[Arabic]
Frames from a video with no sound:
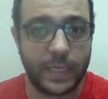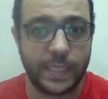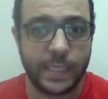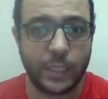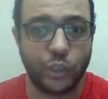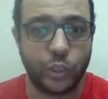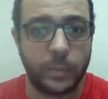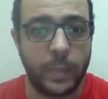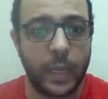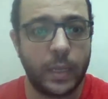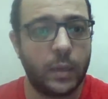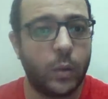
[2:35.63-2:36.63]
باريس سان
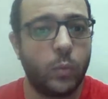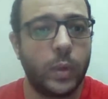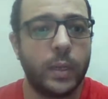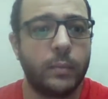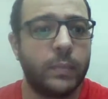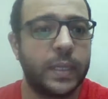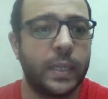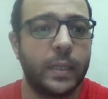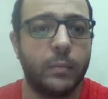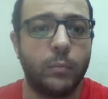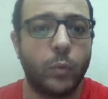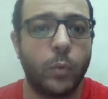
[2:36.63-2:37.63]
جيرمان هو بدأ
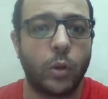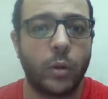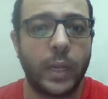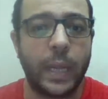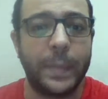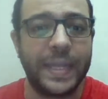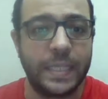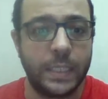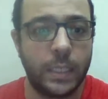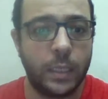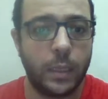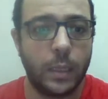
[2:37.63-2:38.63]
المباراة
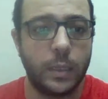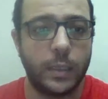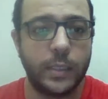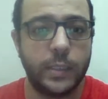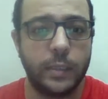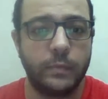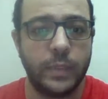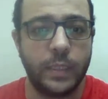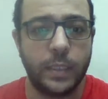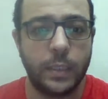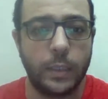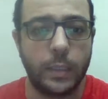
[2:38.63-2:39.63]
كبديل نزل
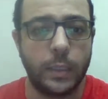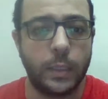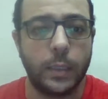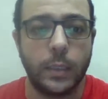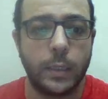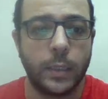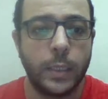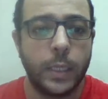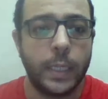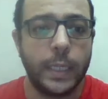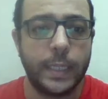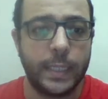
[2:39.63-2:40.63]
في
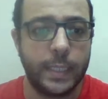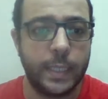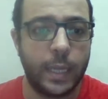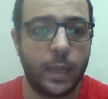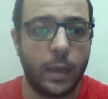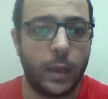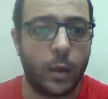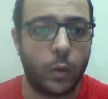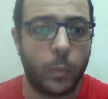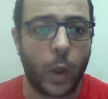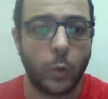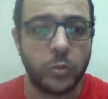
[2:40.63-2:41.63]
الدقيقة
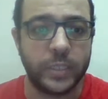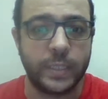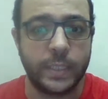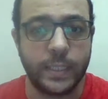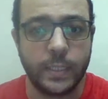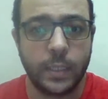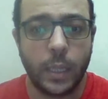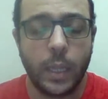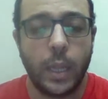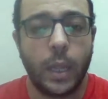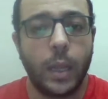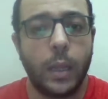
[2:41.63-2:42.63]
64
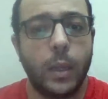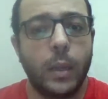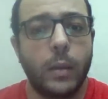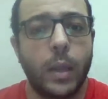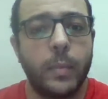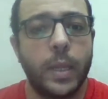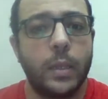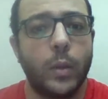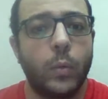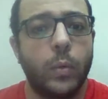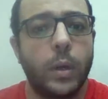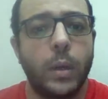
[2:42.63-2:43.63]
آه، كمان
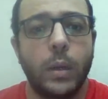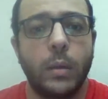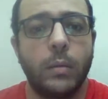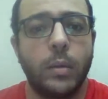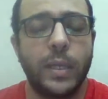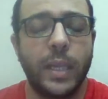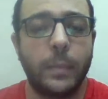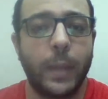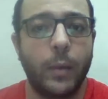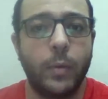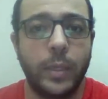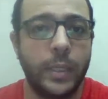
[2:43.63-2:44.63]
هو آه، لعب
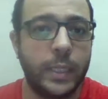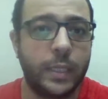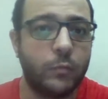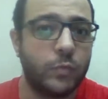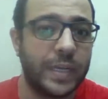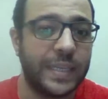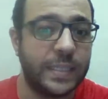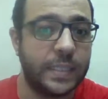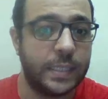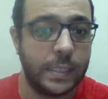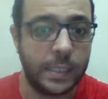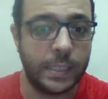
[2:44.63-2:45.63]
حوالي
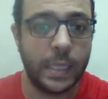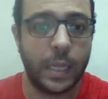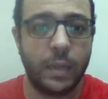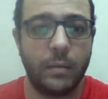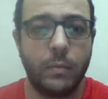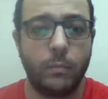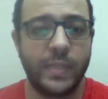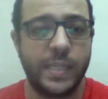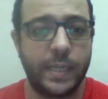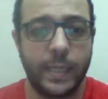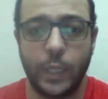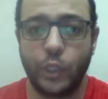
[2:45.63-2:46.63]
32 دقيقة ما
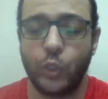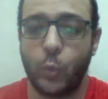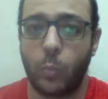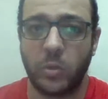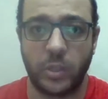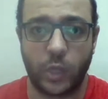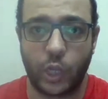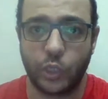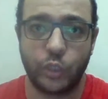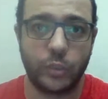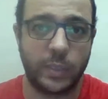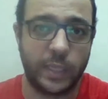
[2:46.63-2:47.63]
سجلش وما
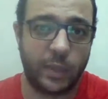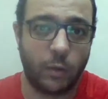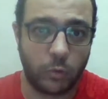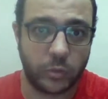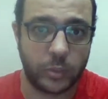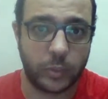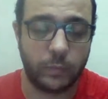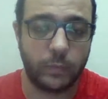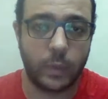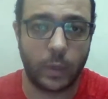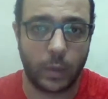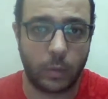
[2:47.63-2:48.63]
صنعش النتيجة 5 0
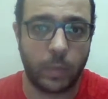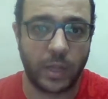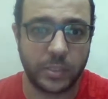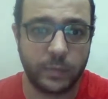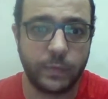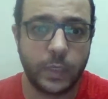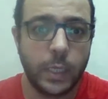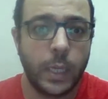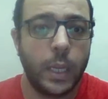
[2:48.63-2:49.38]
4 0